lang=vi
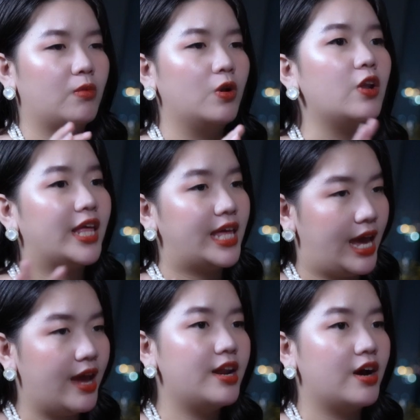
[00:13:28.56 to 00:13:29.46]
mỗi loại
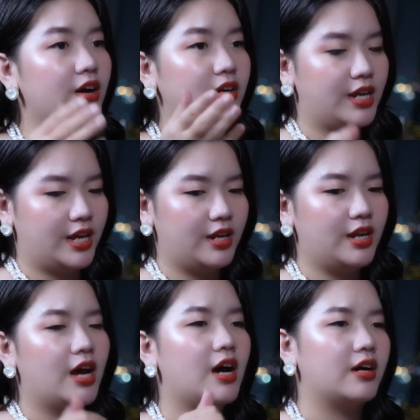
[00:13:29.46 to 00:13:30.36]
cá đó mm. để
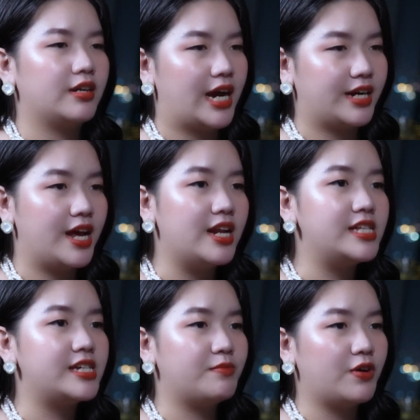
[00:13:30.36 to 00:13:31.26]
ờ, đặt để
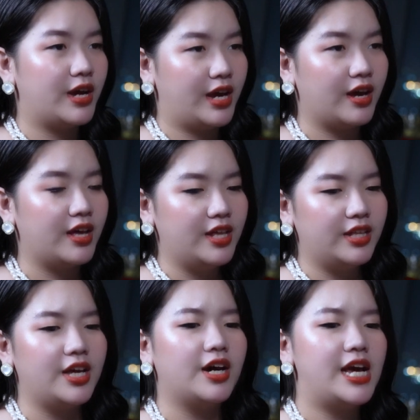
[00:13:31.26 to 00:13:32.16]
lên trên món ăn
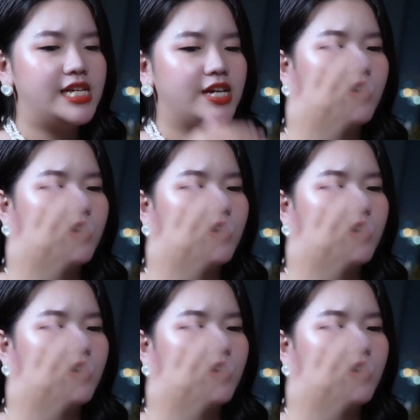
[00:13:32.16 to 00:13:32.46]
thì ở đây sẽ